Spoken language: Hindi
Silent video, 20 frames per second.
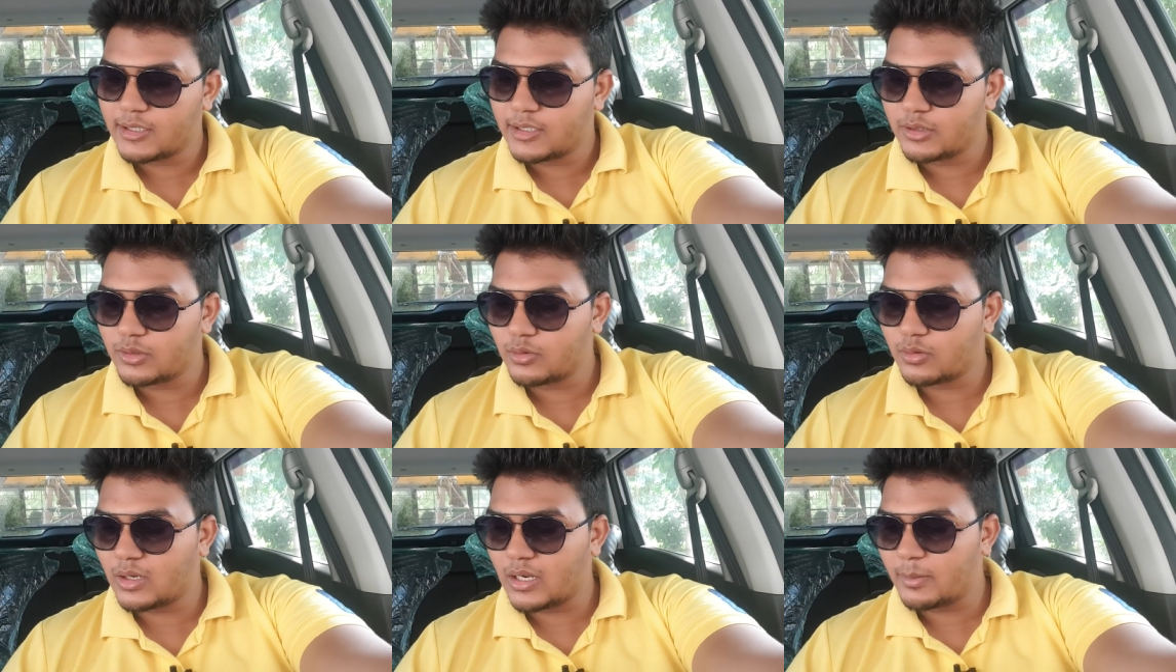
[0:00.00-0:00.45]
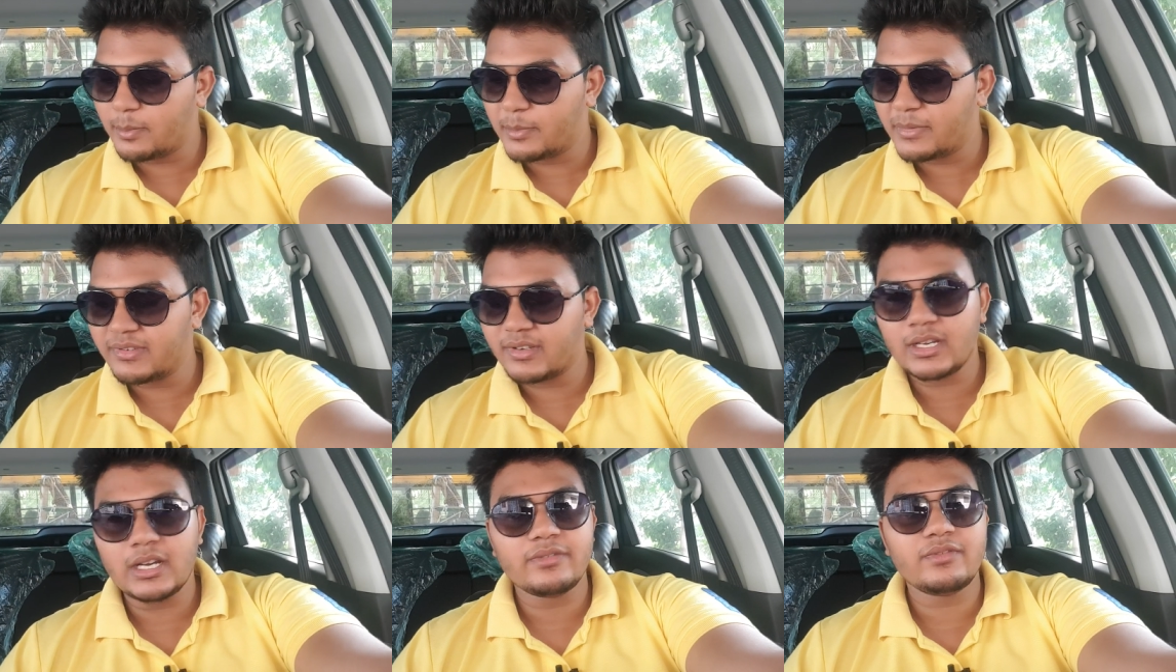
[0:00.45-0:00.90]
तो आप में
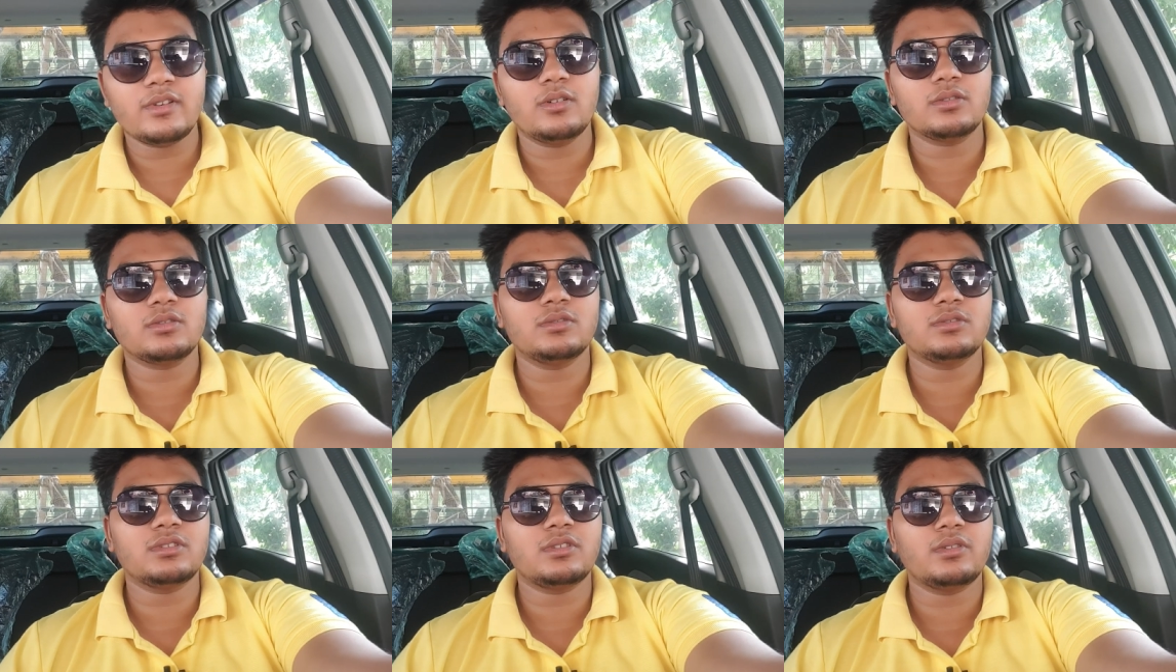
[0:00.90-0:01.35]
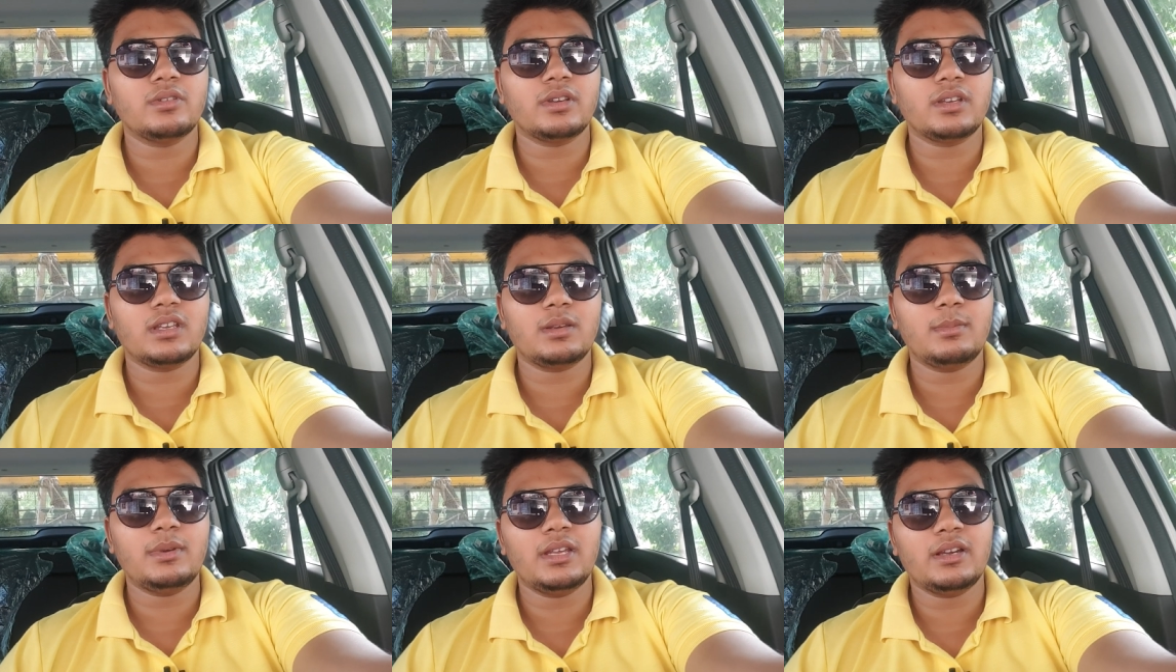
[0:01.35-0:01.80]
से काफ़ी लोग सोच रहे होंगे
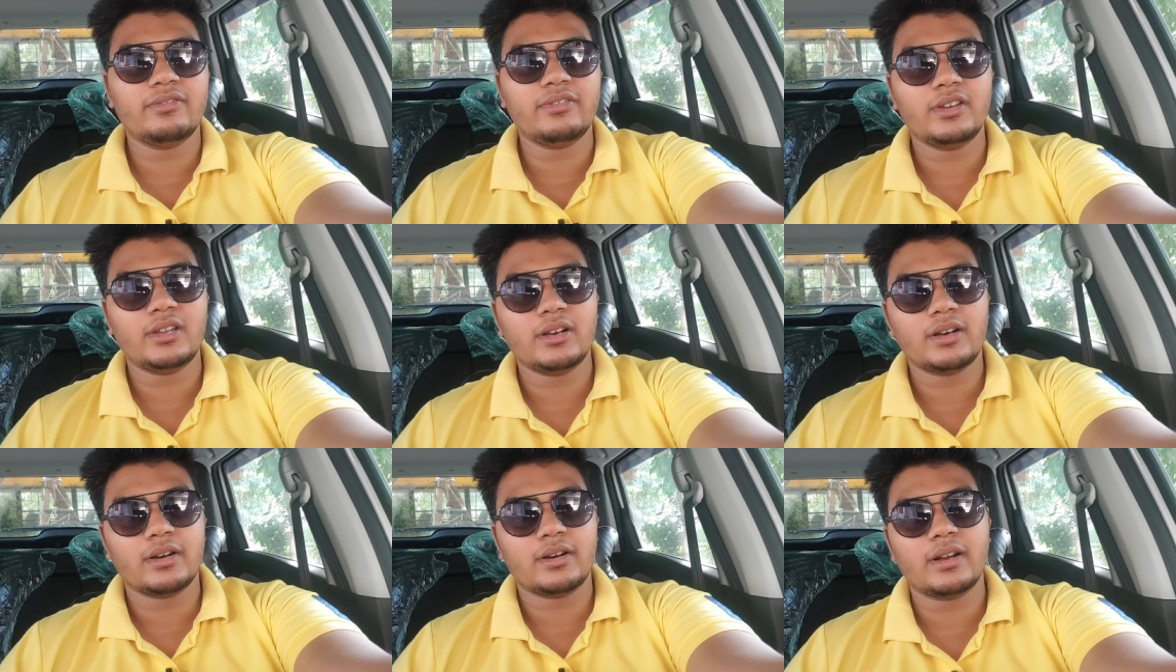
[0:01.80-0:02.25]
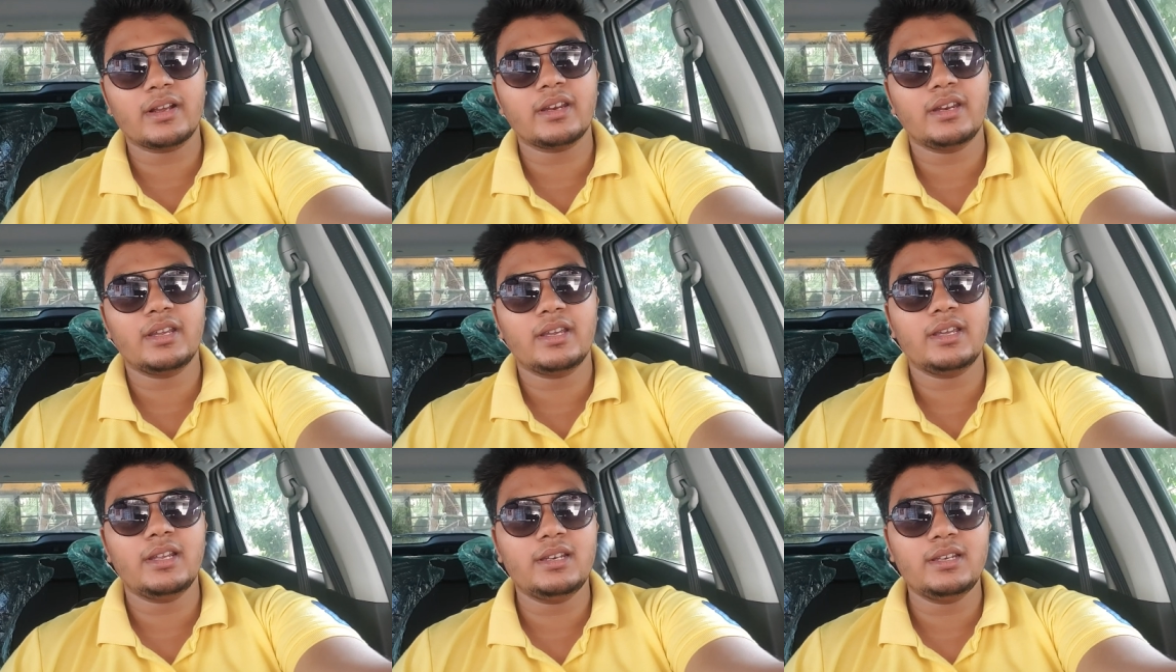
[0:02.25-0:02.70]
कि भाई अफेयर
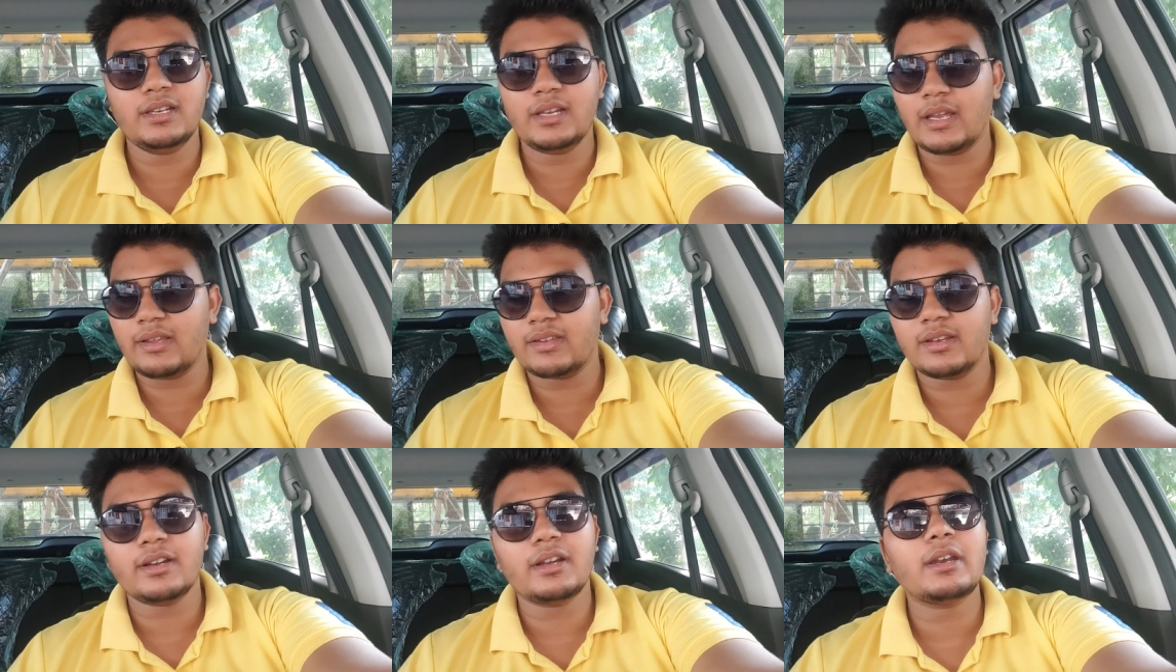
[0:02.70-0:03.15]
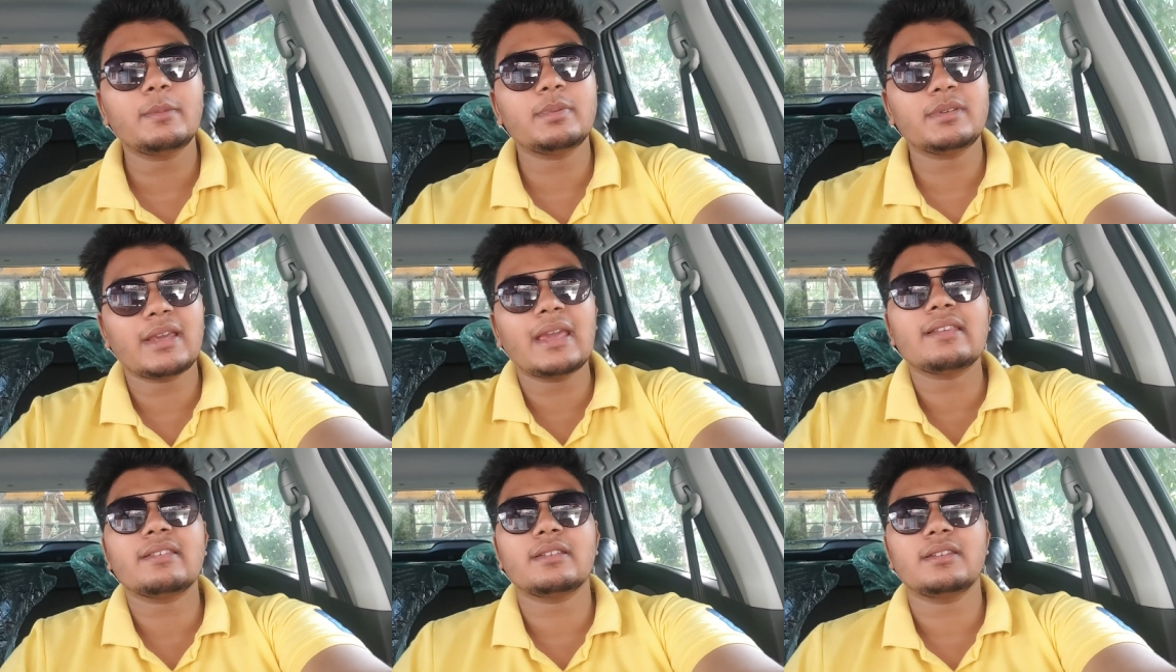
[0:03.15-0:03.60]
रखने के लिए ऐसे टिप्स
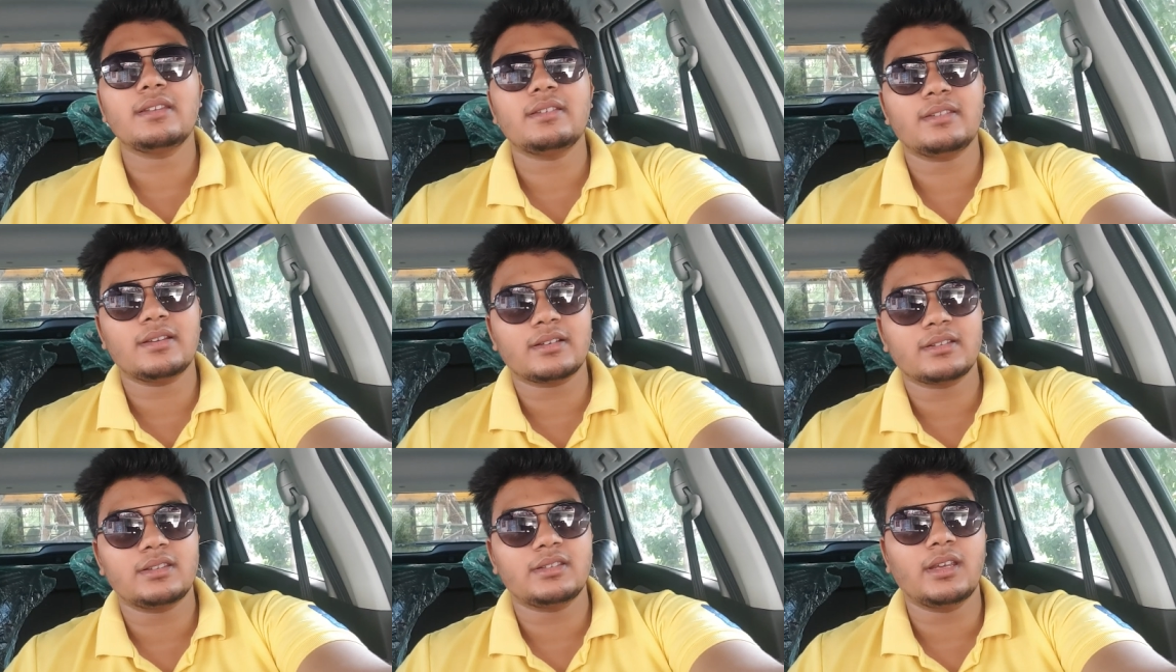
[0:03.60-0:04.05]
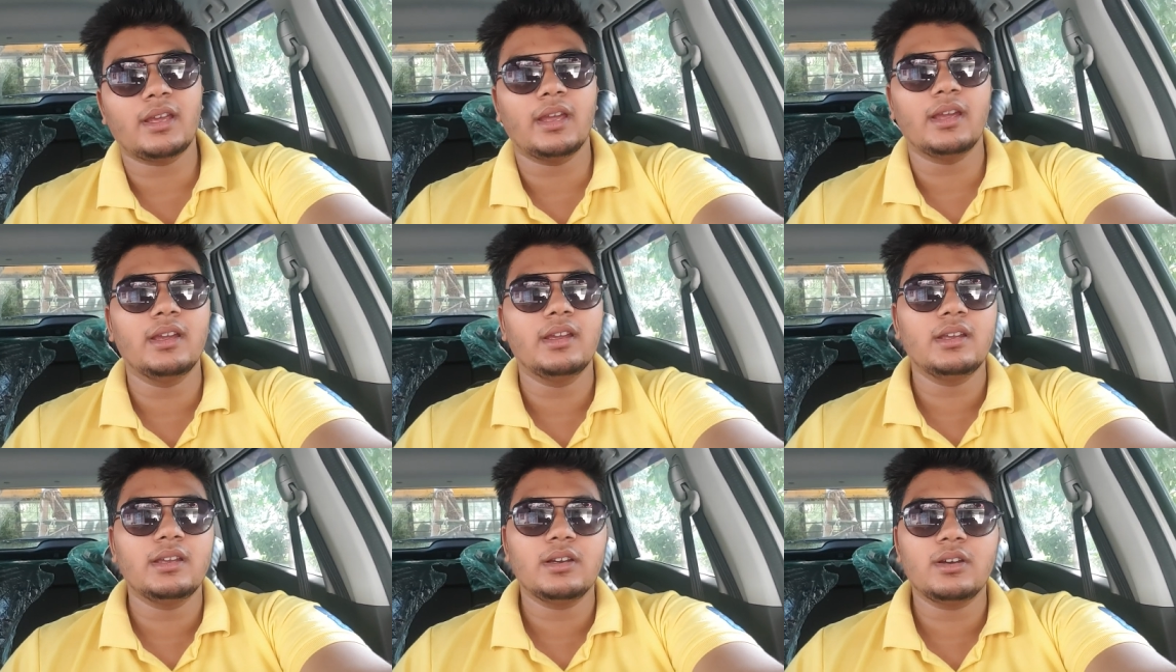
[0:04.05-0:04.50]
कैसे दे सकते हैं
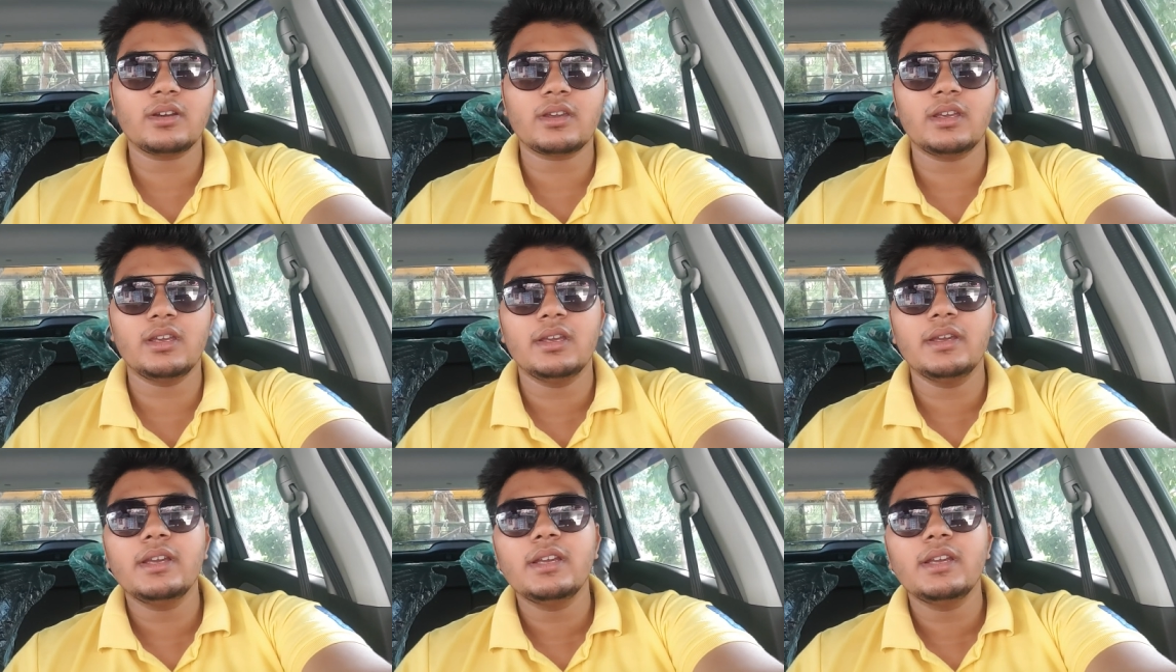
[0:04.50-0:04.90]
ओके